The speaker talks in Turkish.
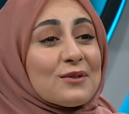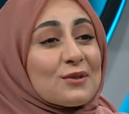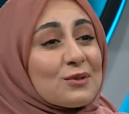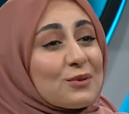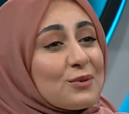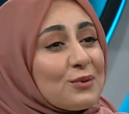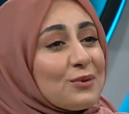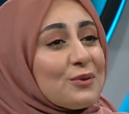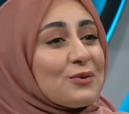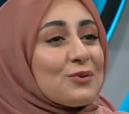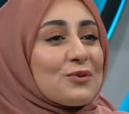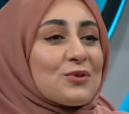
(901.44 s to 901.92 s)

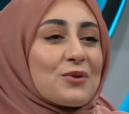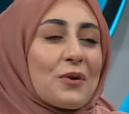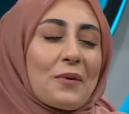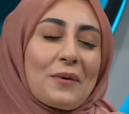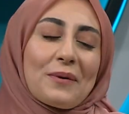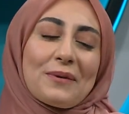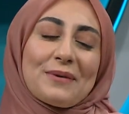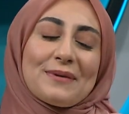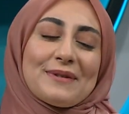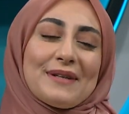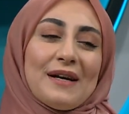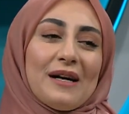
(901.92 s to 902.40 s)
su
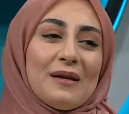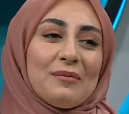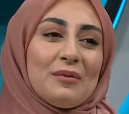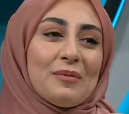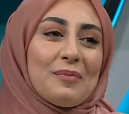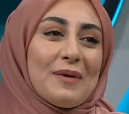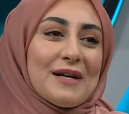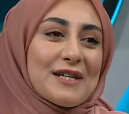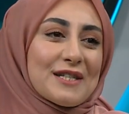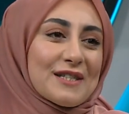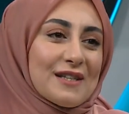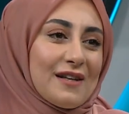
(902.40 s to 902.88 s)
çok güzel
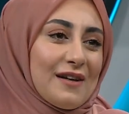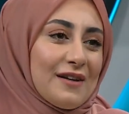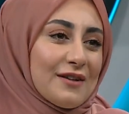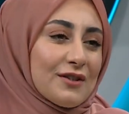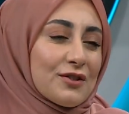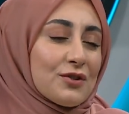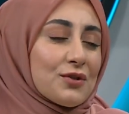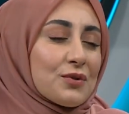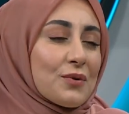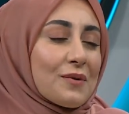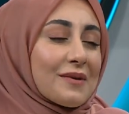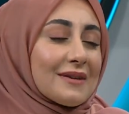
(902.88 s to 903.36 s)
bir
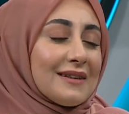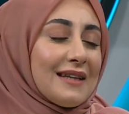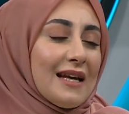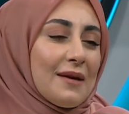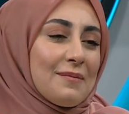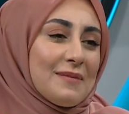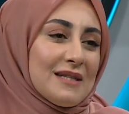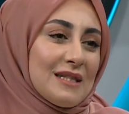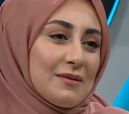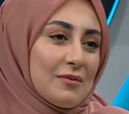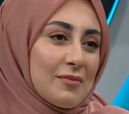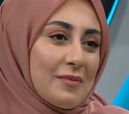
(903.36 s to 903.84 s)
başlangıç, çok Limonlu
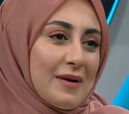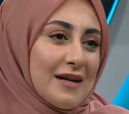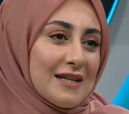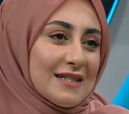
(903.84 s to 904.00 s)
temiz su bir